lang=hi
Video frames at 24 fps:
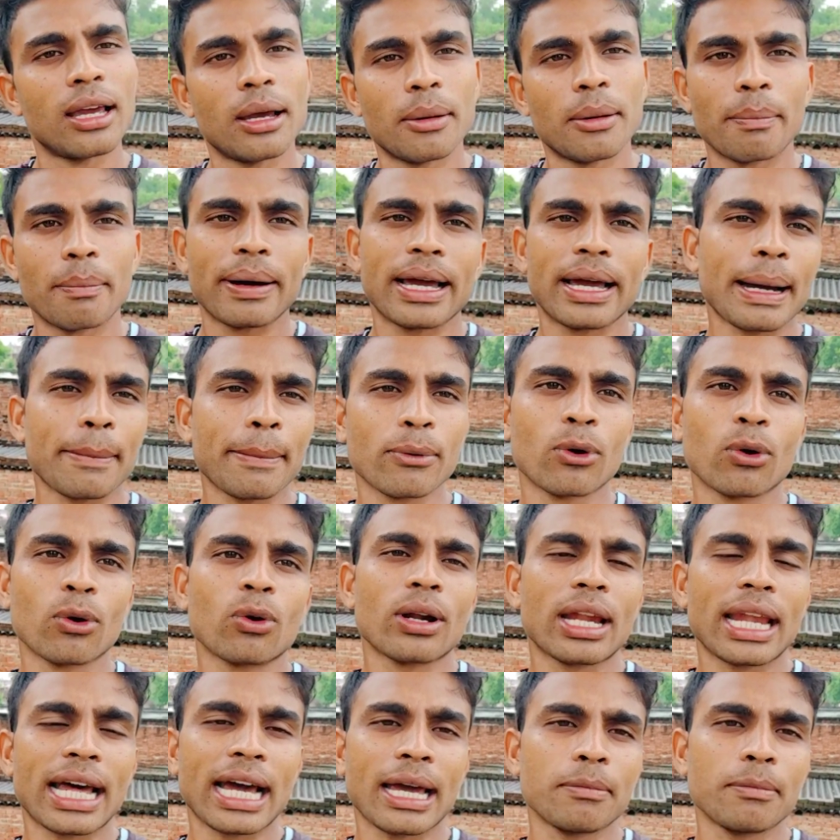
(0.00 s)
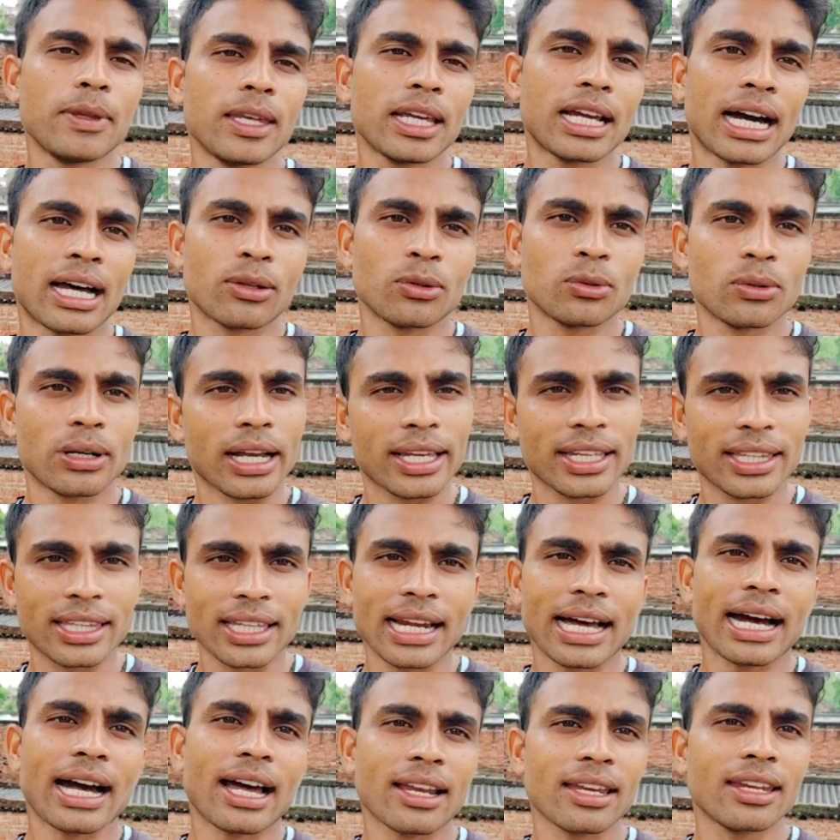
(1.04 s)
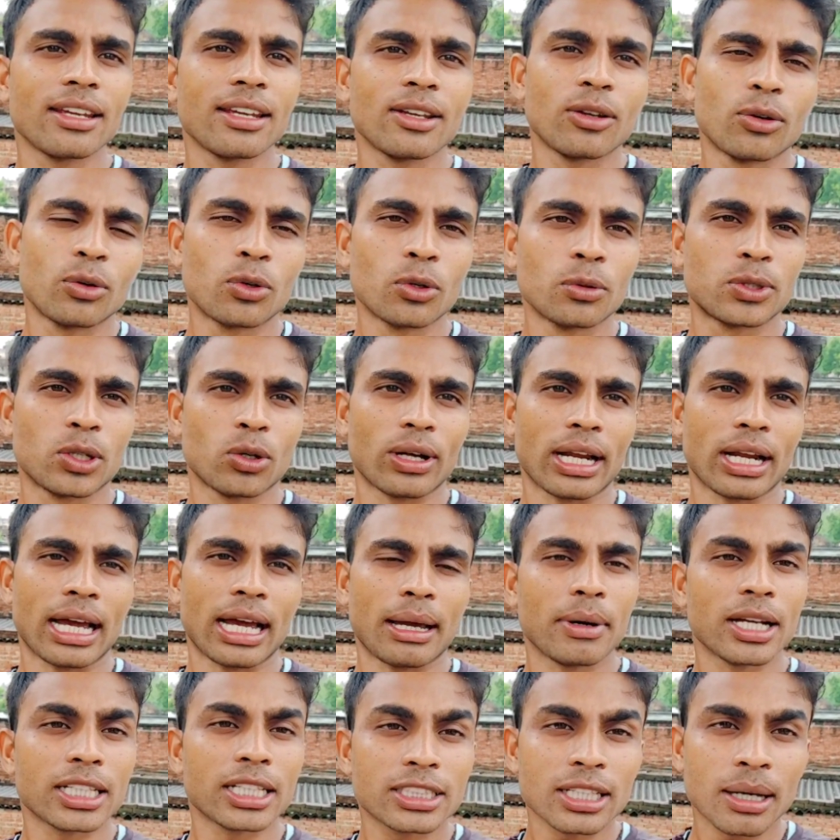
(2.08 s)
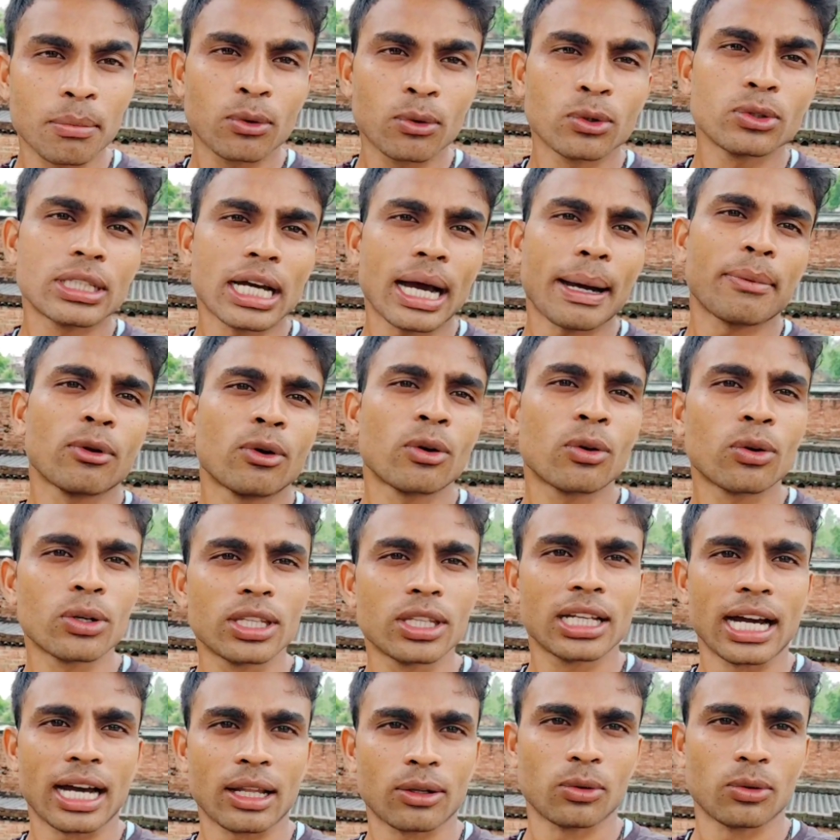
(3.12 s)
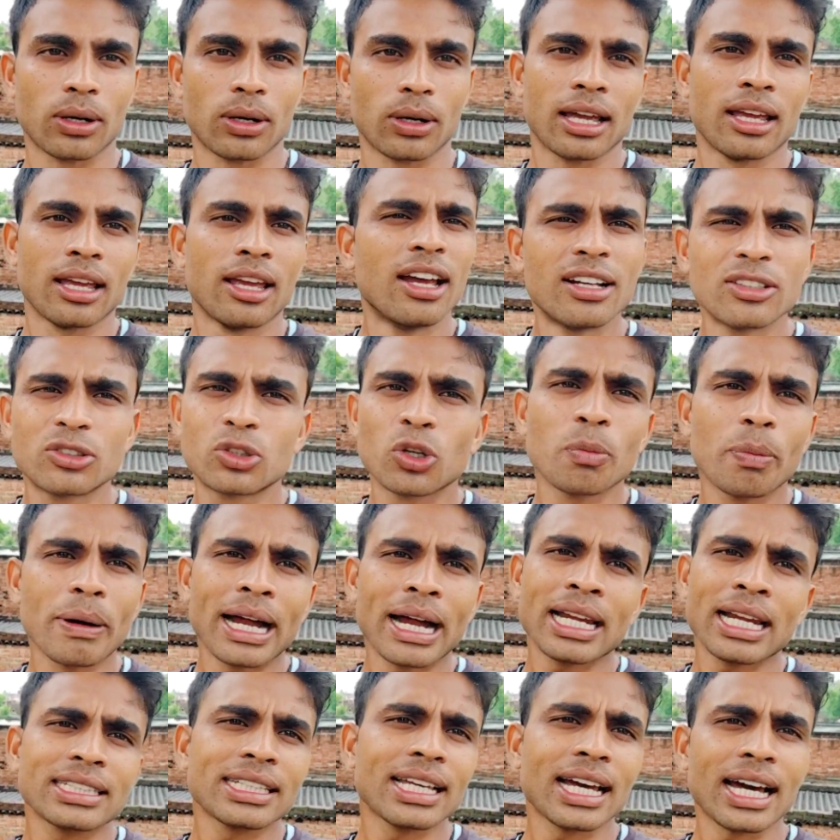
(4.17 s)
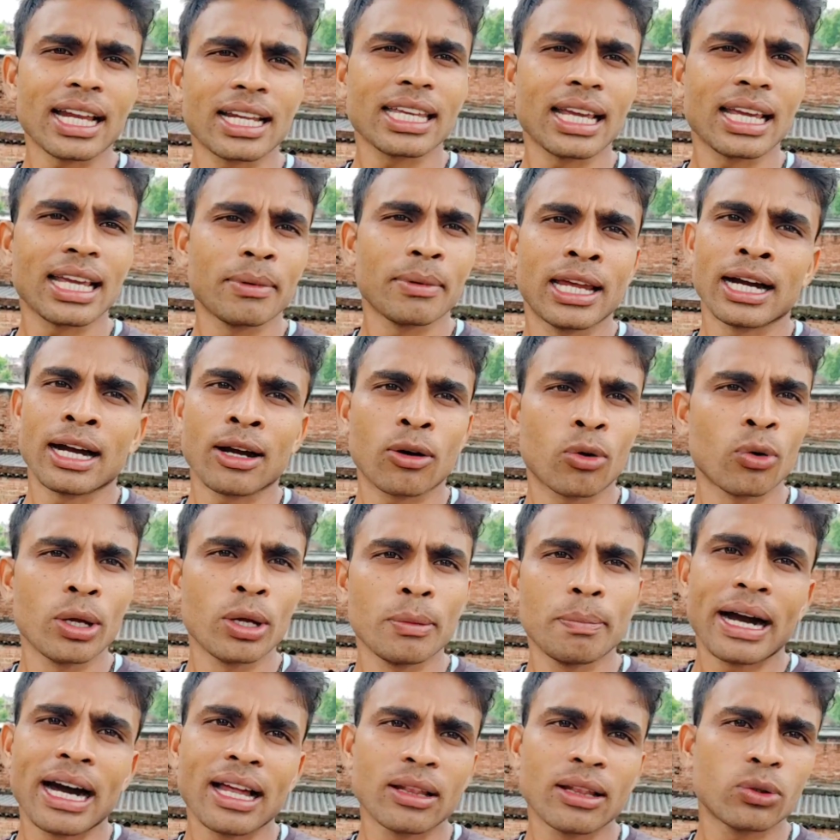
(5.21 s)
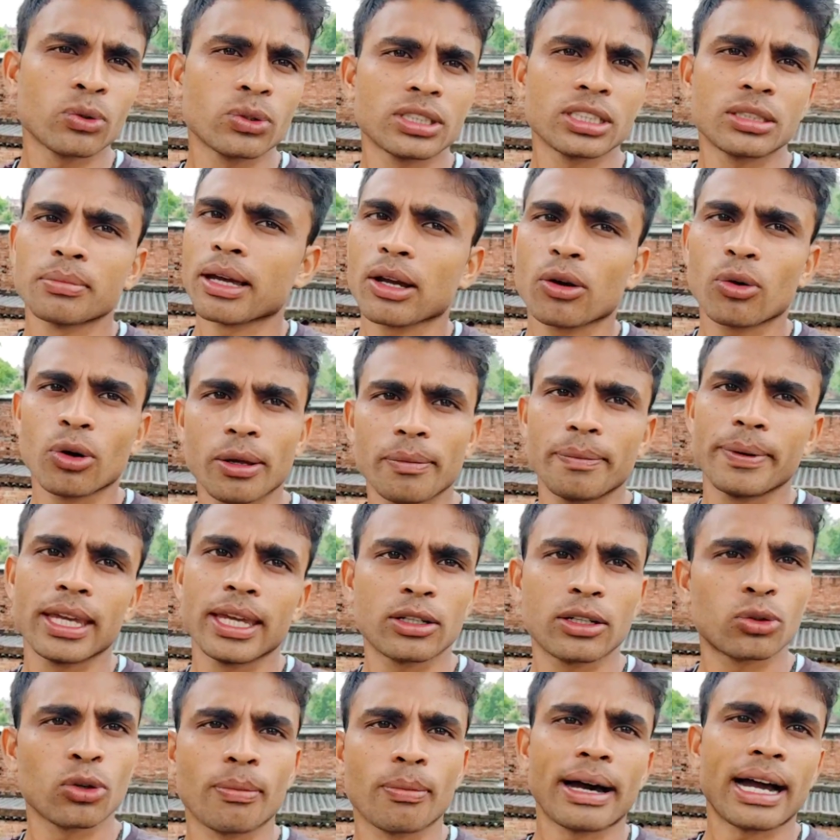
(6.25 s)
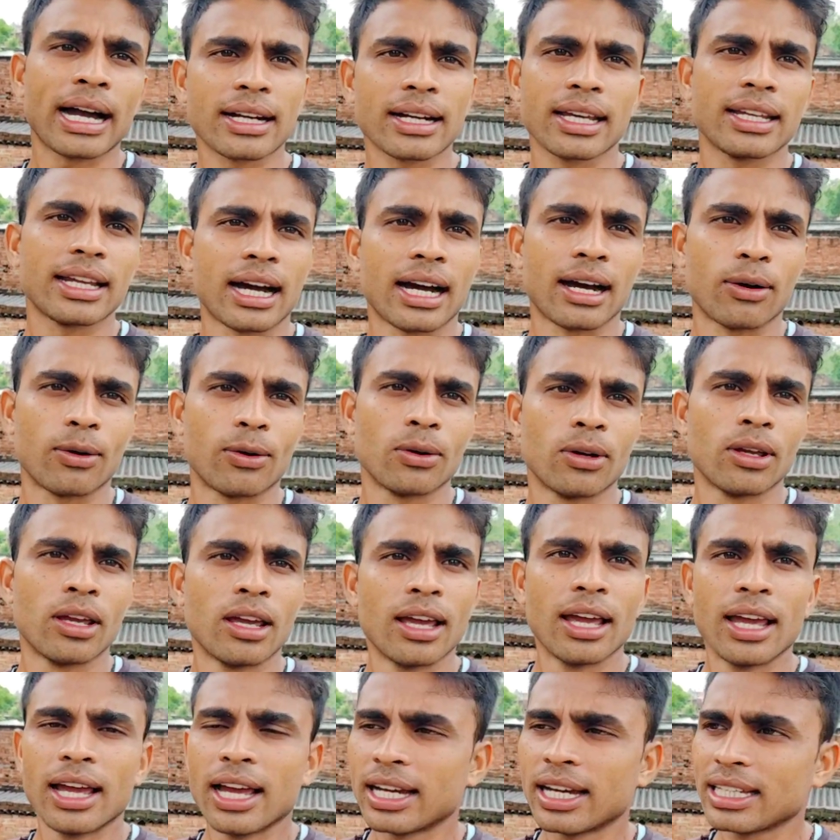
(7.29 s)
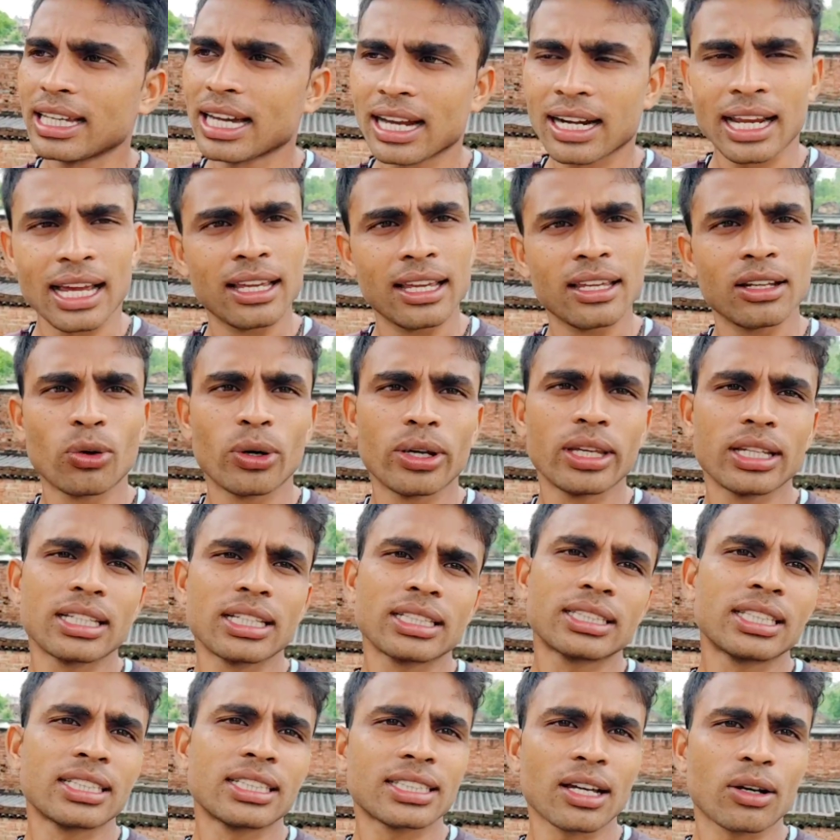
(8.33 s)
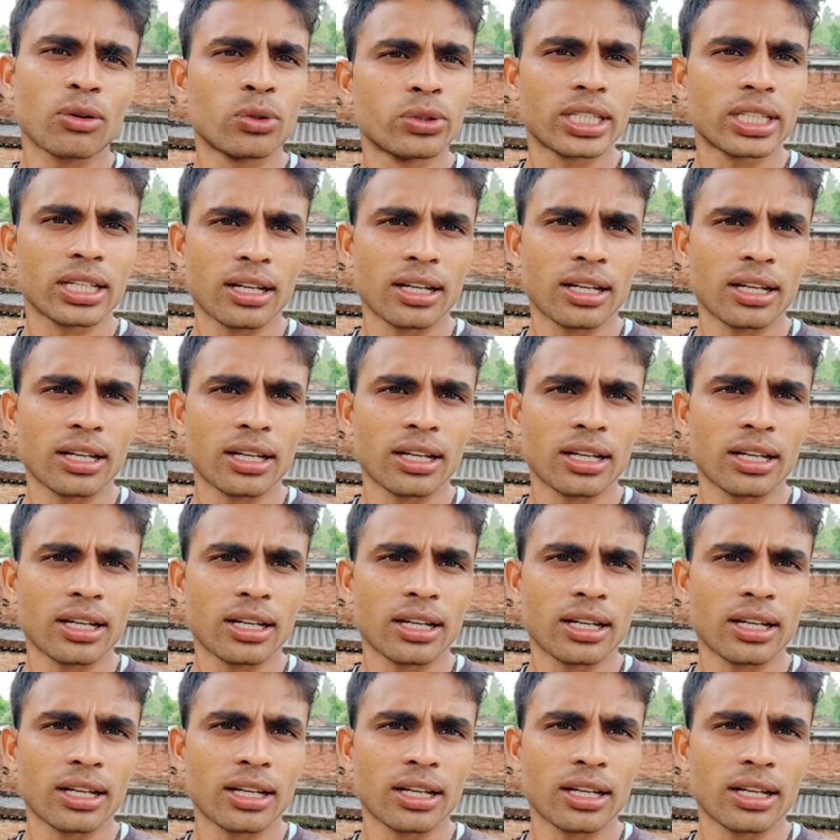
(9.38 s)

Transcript: मैं आप लोगों को लाइव दिखा दूंगा कितना अर्निंग यूट्यूब से हो रहा है मैं सब कुछ आप लोगों को दिखा दूंगा छुपाने से यार क्या मिलेगा कोई फालतू चीज़ मैं कोई भीख तो मांग नहीं रहा हूँ या ना ही कोई किसी से कुछ